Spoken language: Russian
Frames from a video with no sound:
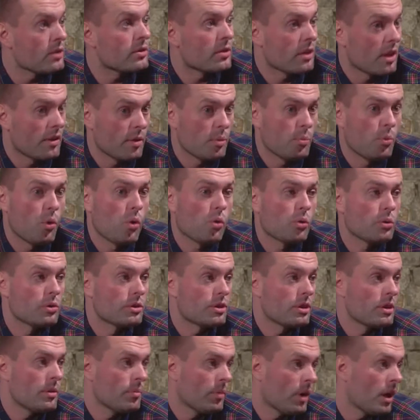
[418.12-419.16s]
слава богу, и
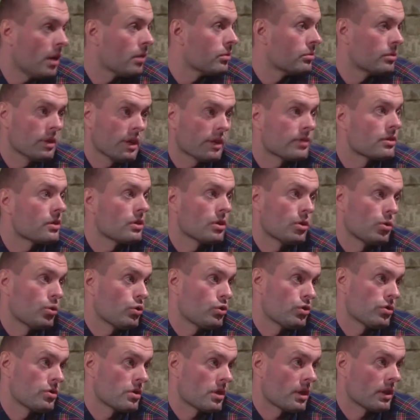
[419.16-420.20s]
снимают, и я за них
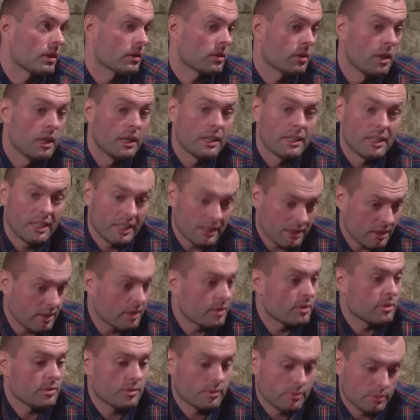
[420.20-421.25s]
очень рад. Это
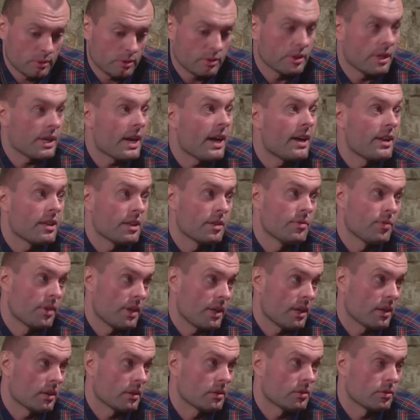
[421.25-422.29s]
вот реальный
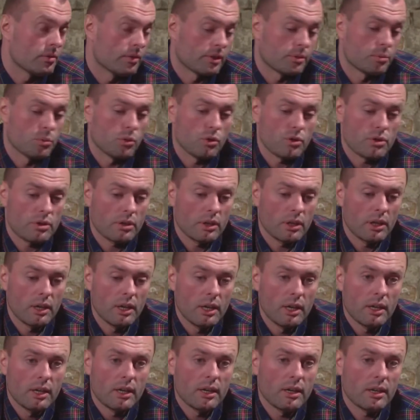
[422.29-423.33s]
вариант, возможный.
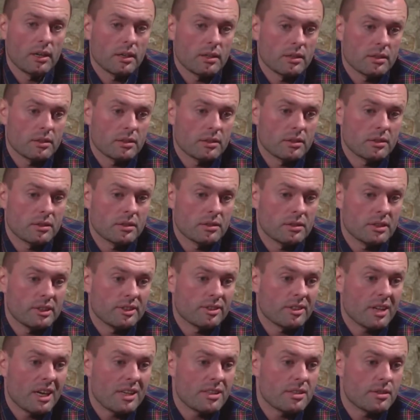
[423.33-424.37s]
Э,
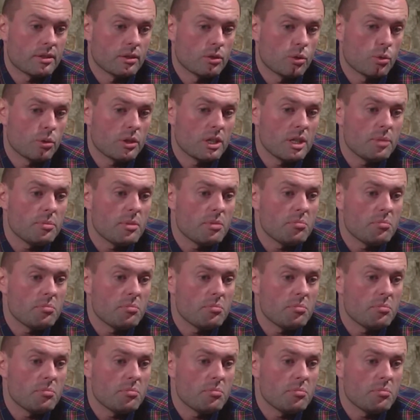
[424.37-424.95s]
искать другими